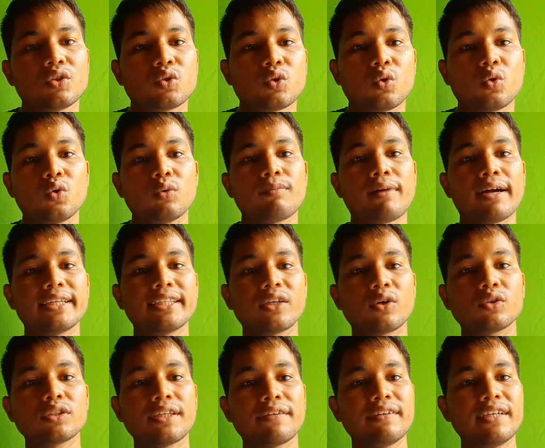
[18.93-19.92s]
तो भाई
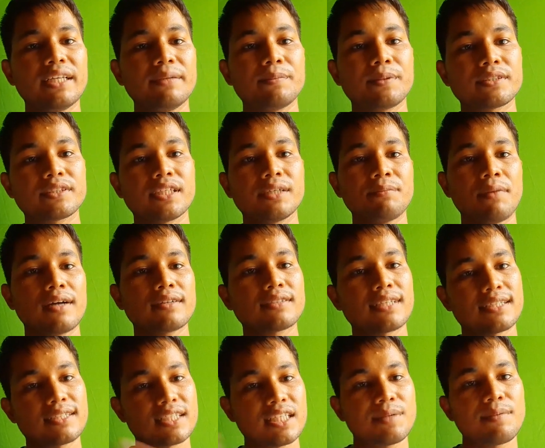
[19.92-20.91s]
देखो 70 परसेंट
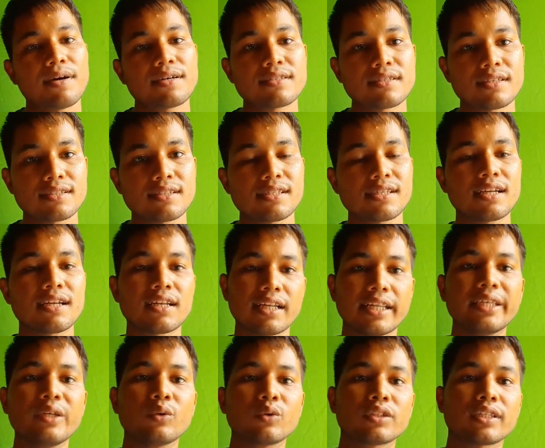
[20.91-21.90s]
मार्क्स अच्छे मार्क्स कंसीडर
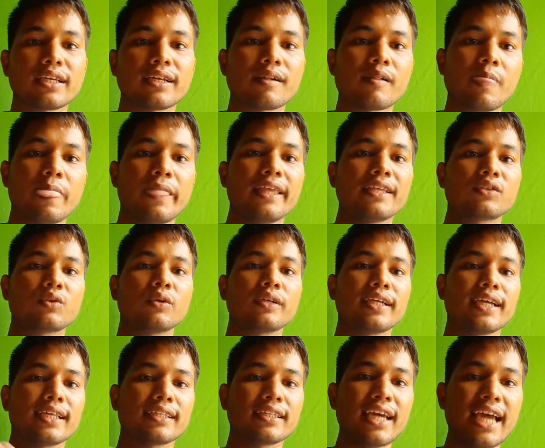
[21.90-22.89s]
नहीं होते हैं इसको
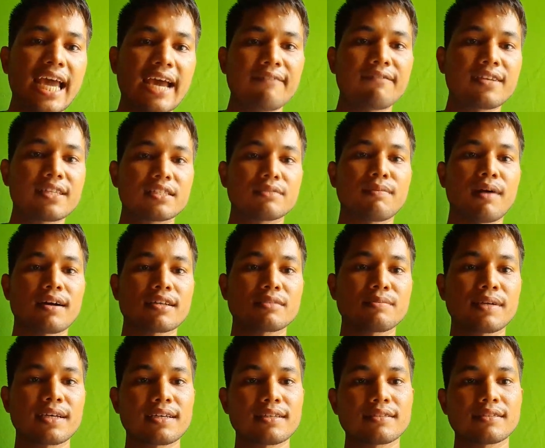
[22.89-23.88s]
क्या आता है एवरेज
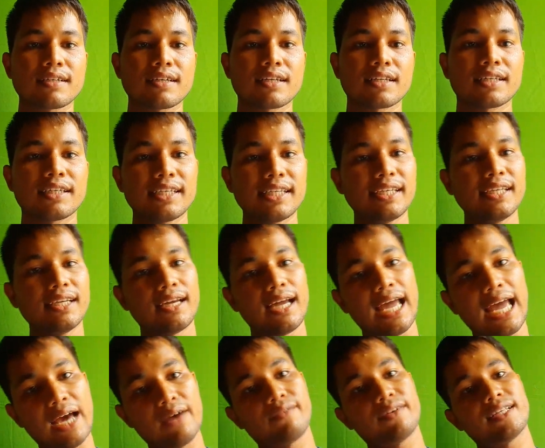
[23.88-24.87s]
मार्क्स में कंसीडर के ठीक है
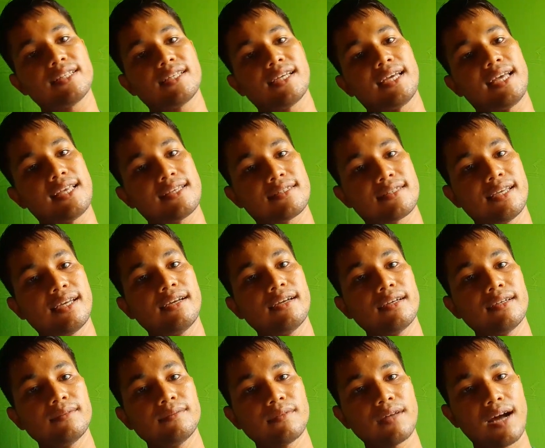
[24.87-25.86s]
एवरेज है इससे
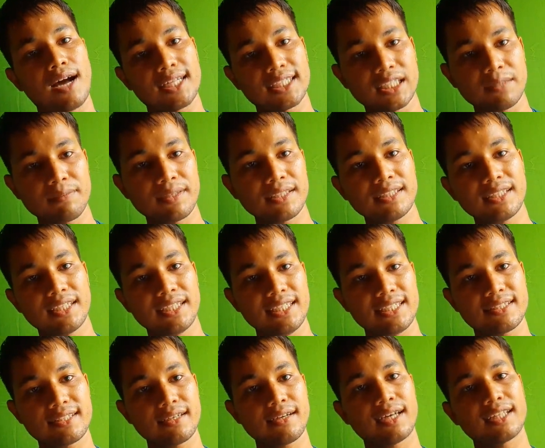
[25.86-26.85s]
आधे बंदे
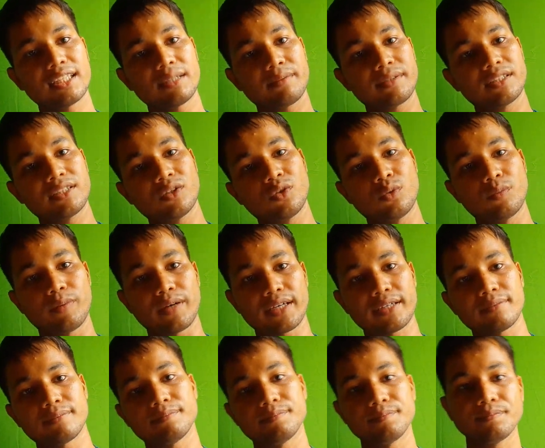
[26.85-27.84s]
नीचे हैं आधे बंदे
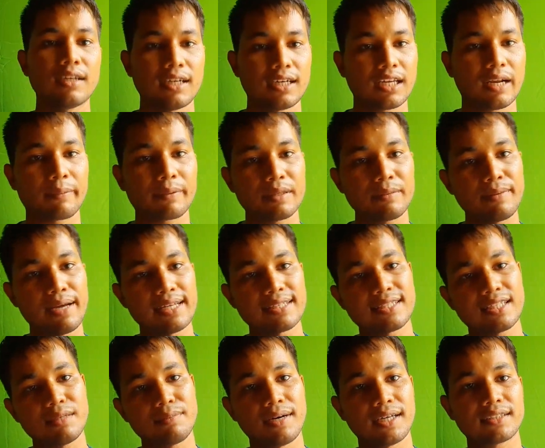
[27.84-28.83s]
ऊपर हैं अगर आपकी
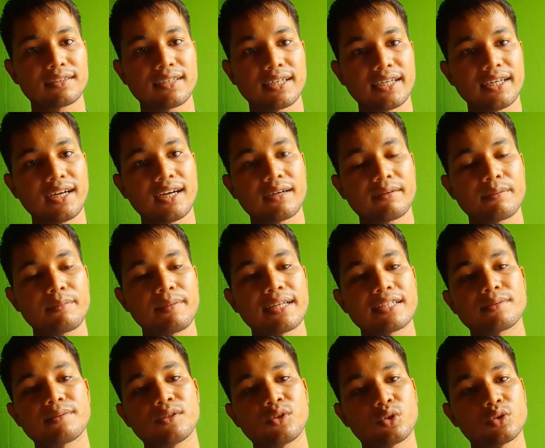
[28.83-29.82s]
बैच की बात करें
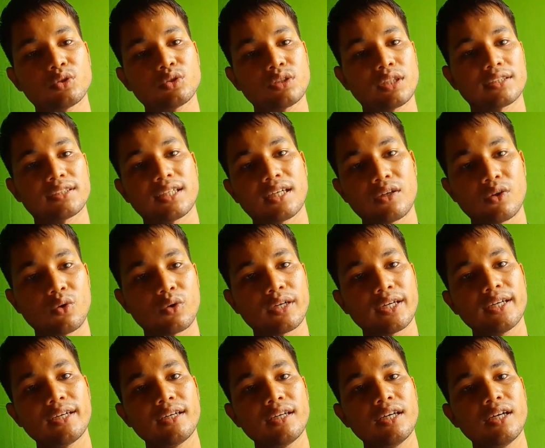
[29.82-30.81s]
बैच में 270 लोग
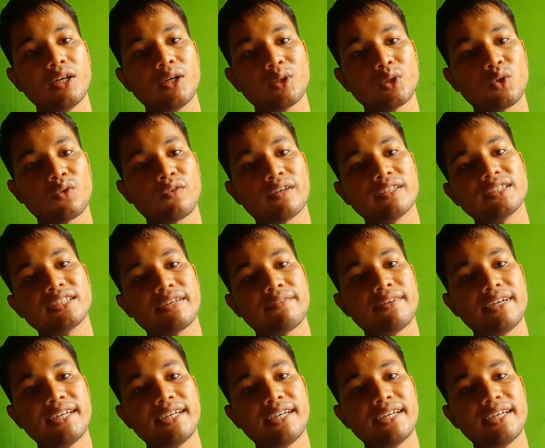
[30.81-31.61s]
हैं तो वन